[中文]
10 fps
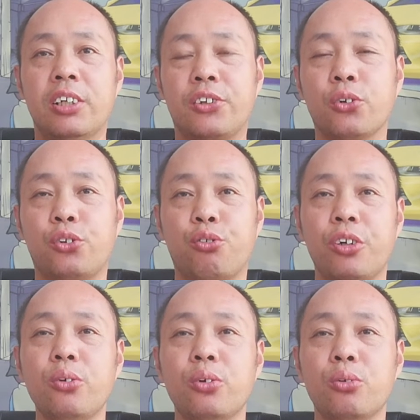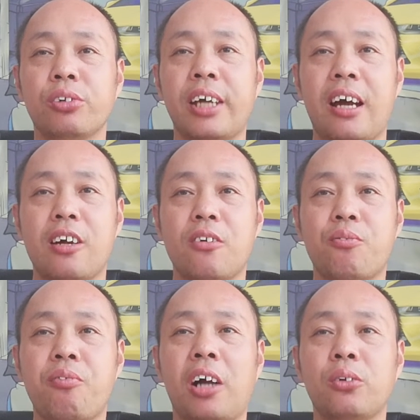走群众路线，
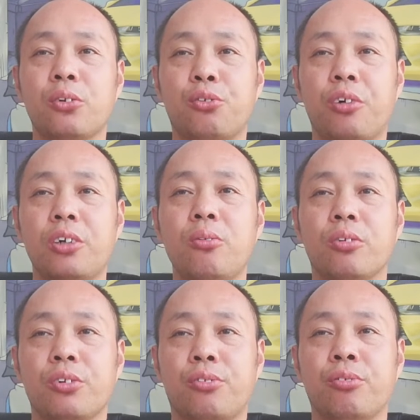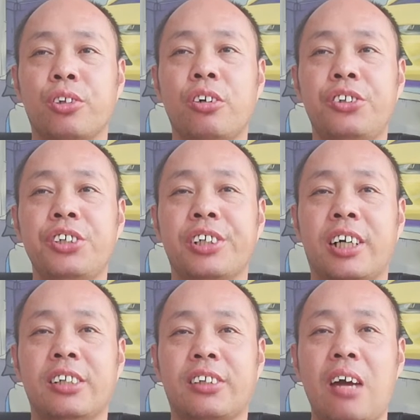发动群众阻挠记
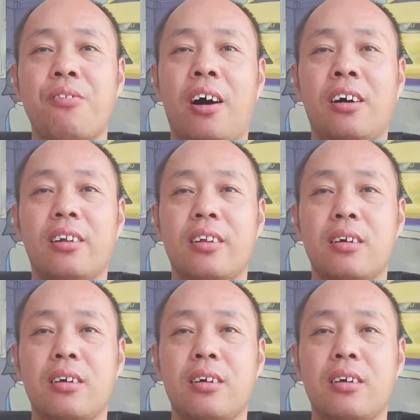者采访。